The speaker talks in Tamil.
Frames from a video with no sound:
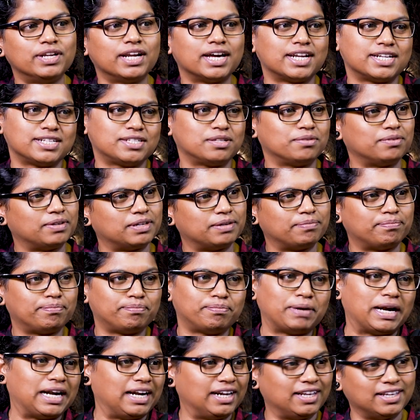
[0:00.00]
ஒரு அரசு
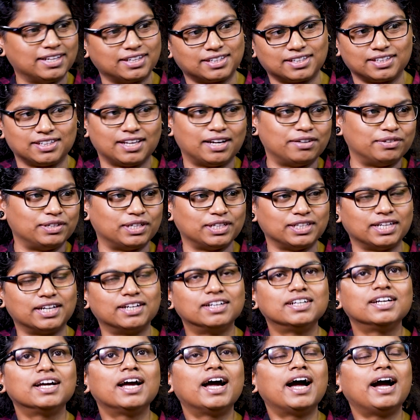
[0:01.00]
பள்ளி இருக்குது
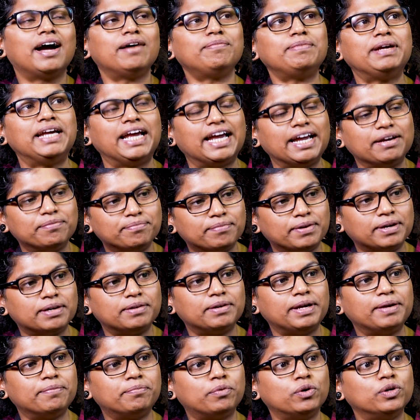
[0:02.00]
அவ்வளோதான் அப்போ என்
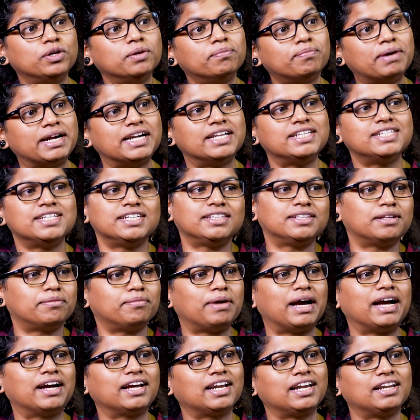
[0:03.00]
என் பொண்ணு படித்து இந்த
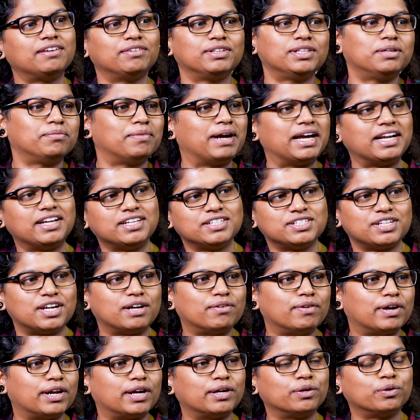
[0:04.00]
பேங்க்லேயே வந்து
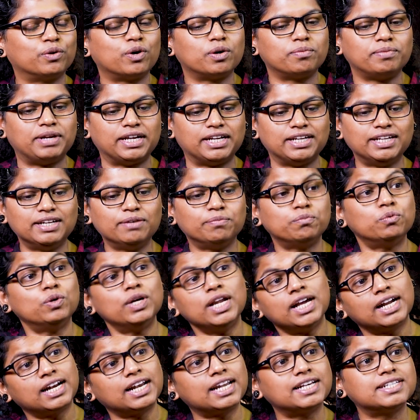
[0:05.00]
மேனேஜராக வரணும் அப்படின்னு
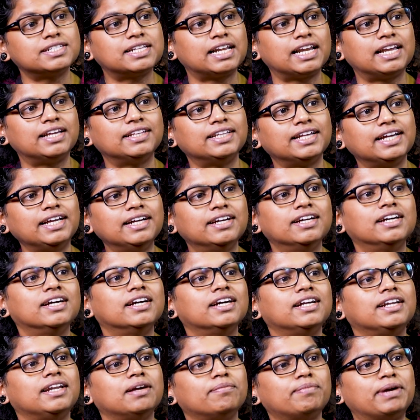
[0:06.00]
மூணாம் கிளாஸ்லேருந்தே
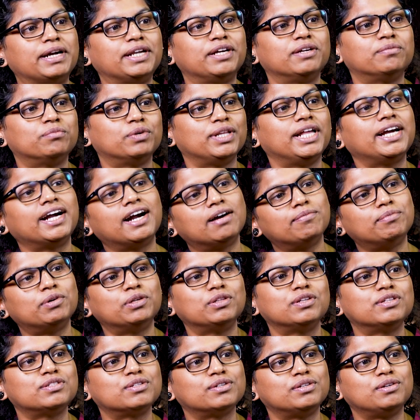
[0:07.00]
நான் படிக்கும்போது எங்கள் அப்பா
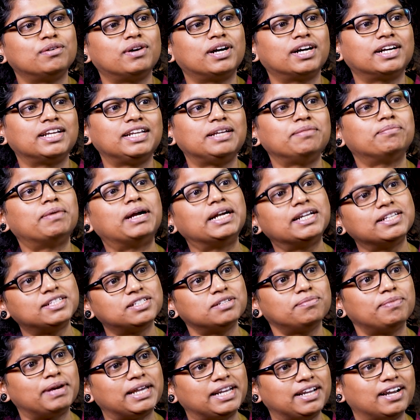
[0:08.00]
வந்து சொல்லுவாங்க நீ
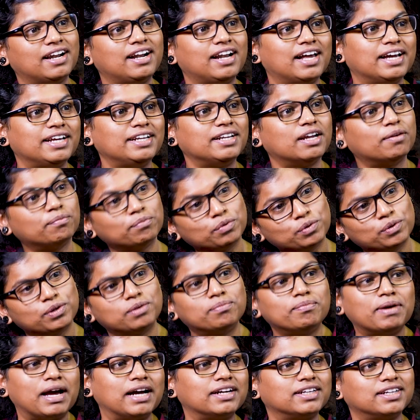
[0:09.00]
படித்து பெரிய ஆளாகி நம்ம
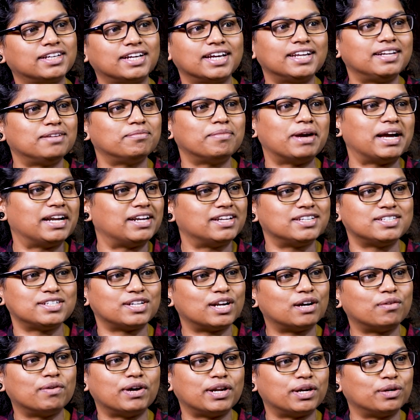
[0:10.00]
ஊர் பேங்குக்கே நீ
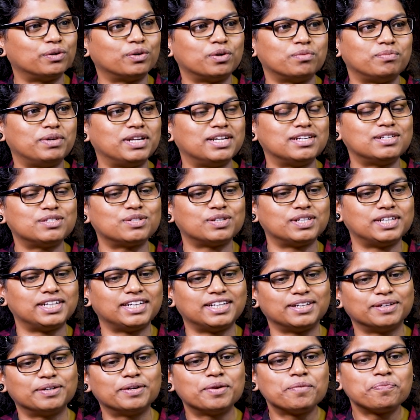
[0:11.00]
மேனேஜராக வரணும் அப்படின்னு
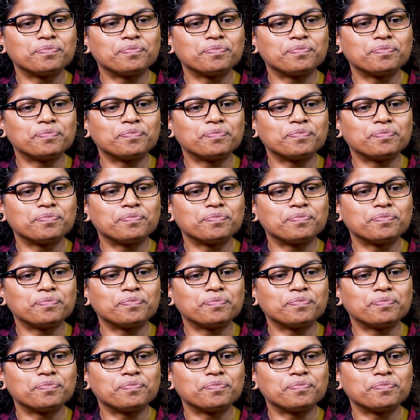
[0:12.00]
சொல்லிட்டு